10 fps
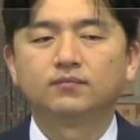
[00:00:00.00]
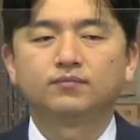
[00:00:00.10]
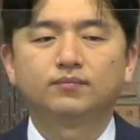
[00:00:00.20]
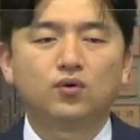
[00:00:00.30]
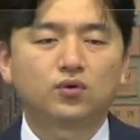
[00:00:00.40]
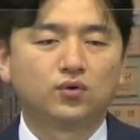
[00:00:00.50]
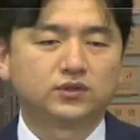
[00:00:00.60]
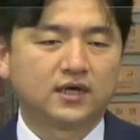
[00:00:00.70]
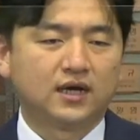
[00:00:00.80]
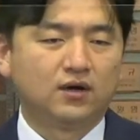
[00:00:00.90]
포로
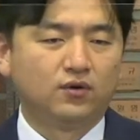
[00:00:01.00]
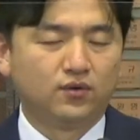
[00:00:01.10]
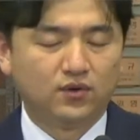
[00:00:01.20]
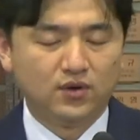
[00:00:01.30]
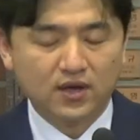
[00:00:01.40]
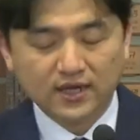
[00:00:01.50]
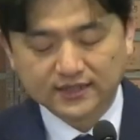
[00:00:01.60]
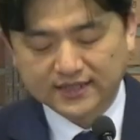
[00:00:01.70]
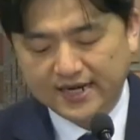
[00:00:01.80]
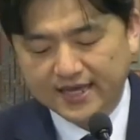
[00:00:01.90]
생활로
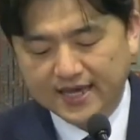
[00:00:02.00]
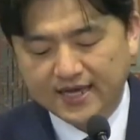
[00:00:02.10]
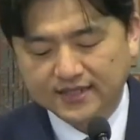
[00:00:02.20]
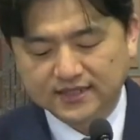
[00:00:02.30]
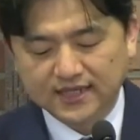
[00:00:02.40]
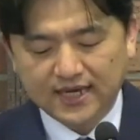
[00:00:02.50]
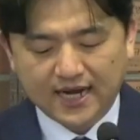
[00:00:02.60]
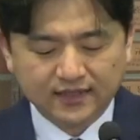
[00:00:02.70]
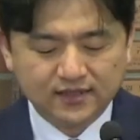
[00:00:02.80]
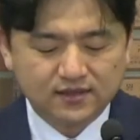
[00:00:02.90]
살게 하지
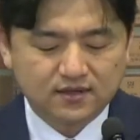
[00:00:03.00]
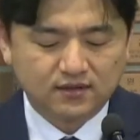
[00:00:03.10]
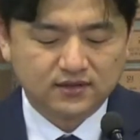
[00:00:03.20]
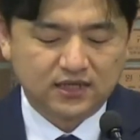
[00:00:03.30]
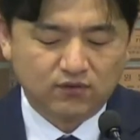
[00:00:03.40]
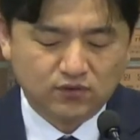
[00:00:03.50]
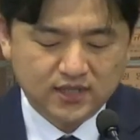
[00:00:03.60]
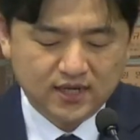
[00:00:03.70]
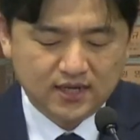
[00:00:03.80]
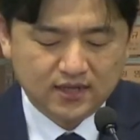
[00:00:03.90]
않을 것이라고
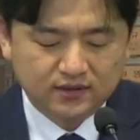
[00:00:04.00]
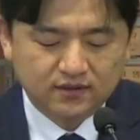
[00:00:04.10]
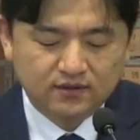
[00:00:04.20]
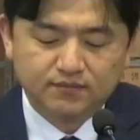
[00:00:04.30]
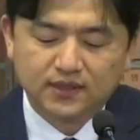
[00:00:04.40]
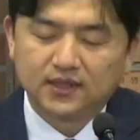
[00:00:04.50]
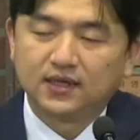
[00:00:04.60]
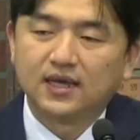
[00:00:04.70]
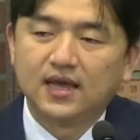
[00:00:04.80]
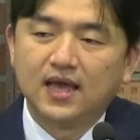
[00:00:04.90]
생각했던 겁니다.
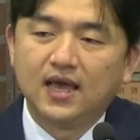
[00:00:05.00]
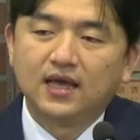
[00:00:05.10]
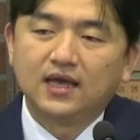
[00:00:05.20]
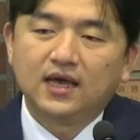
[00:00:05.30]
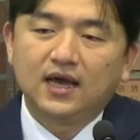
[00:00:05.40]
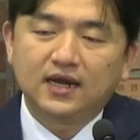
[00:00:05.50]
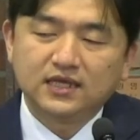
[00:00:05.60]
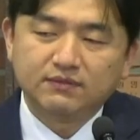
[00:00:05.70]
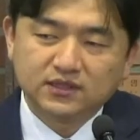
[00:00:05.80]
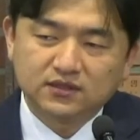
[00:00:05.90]

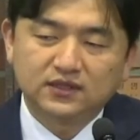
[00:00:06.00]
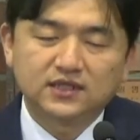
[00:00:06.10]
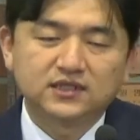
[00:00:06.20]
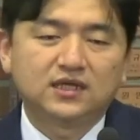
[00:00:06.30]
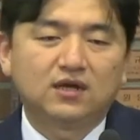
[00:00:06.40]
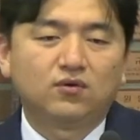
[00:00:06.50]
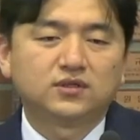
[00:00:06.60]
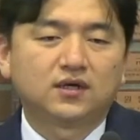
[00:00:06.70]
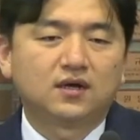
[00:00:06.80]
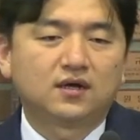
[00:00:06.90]
하나님이 선하시다라고
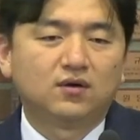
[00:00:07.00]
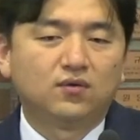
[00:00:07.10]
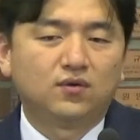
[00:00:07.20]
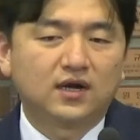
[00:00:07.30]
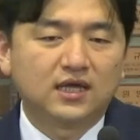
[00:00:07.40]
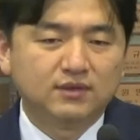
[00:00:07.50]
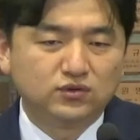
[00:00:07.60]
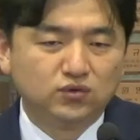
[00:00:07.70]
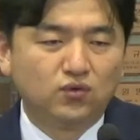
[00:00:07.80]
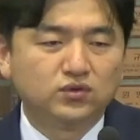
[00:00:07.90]
생각하고 하나님이
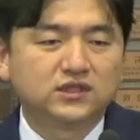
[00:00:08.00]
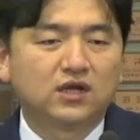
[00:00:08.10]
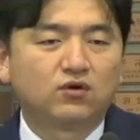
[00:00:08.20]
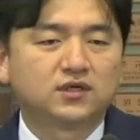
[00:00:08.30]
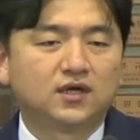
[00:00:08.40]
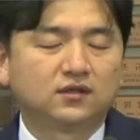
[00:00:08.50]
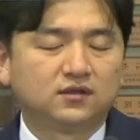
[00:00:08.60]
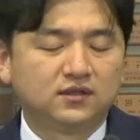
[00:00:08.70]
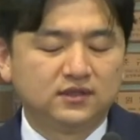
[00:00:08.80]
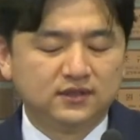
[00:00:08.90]
좋으시다라고
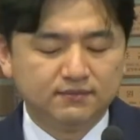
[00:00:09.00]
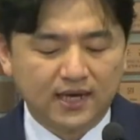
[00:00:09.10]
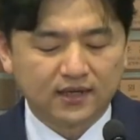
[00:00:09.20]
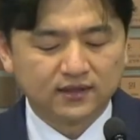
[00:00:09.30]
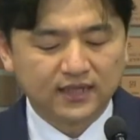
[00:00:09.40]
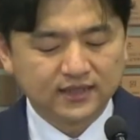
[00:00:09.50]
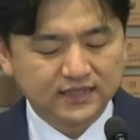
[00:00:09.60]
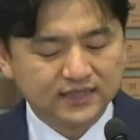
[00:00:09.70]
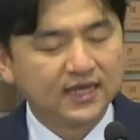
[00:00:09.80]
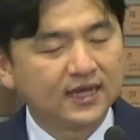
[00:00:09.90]
생각했던 그 막연한
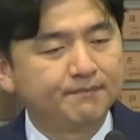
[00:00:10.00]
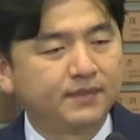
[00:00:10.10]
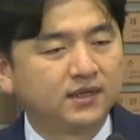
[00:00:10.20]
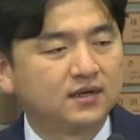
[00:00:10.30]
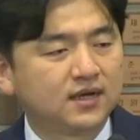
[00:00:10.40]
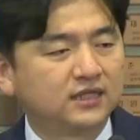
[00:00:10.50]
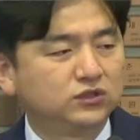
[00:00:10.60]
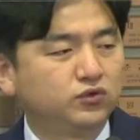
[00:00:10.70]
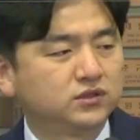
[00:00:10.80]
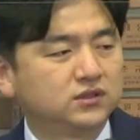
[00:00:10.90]
기대감만을
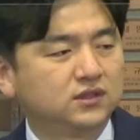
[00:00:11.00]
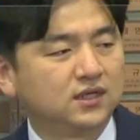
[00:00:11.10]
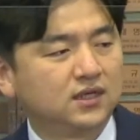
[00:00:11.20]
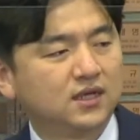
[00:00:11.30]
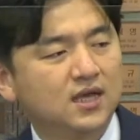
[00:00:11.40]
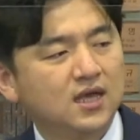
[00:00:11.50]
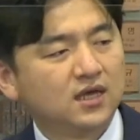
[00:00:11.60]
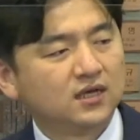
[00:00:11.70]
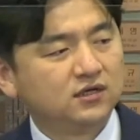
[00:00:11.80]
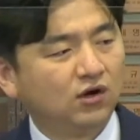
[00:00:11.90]
가지고 있을 때
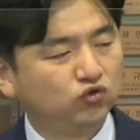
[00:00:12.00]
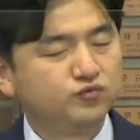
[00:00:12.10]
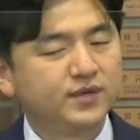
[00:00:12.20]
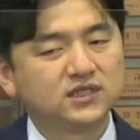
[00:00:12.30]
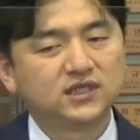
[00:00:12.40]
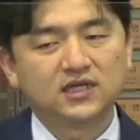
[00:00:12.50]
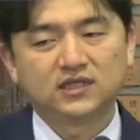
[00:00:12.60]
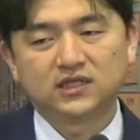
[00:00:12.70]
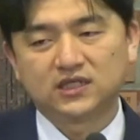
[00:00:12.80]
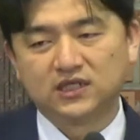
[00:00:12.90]
그 어둠의
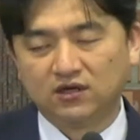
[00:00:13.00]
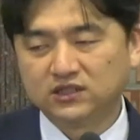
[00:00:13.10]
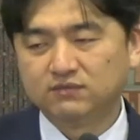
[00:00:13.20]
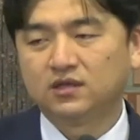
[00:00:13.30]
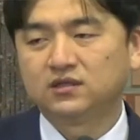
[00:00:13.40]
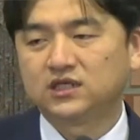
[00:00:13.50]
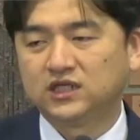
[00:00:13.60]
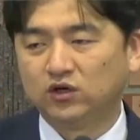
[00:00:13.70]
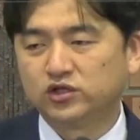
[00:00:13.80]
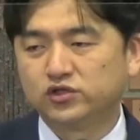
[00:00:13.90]
시간이 길어지면
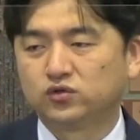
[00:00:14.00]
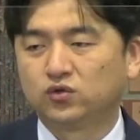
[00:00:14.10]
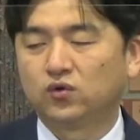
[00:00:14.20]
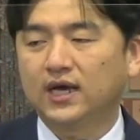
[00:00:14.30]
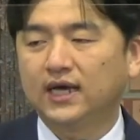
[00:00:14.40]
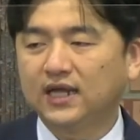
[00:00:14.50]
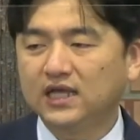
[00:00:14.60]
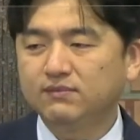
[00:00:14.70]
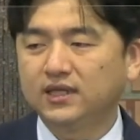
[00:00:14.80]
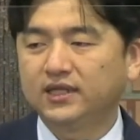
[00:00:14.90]
길어질수록
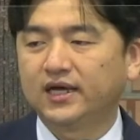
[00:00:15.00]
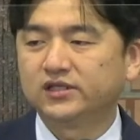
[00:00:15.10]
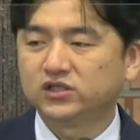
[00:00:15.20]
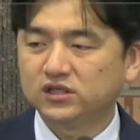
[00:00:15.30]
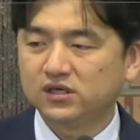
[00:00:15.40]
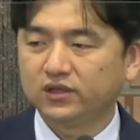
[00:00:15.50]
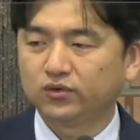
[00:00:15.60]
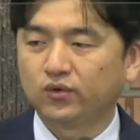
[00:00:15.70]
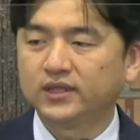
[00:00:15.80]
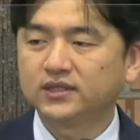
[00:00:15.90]
하나님에 대한 신뢰
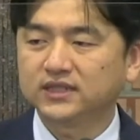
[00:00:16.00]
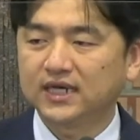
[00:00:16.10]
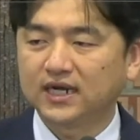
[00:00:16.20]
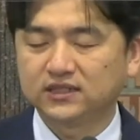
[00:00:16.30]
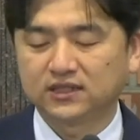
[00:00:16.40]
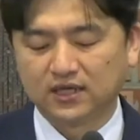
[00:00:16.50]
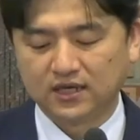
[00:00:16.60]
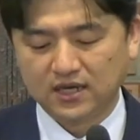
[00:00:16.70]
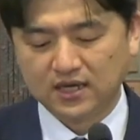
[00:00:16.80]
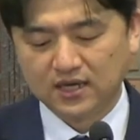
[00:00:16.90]
또한 사라지게
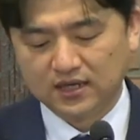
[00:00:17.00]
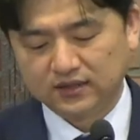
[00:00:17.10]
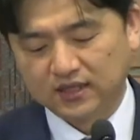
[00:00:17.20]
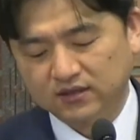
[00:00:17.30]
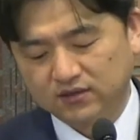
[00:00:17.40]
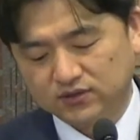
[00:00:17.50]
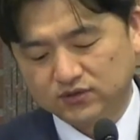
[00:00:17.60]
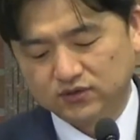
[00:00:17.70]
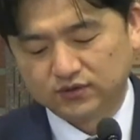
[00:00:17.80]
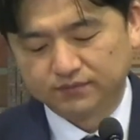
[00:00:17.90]
되는
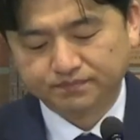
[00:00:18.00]
것이죠.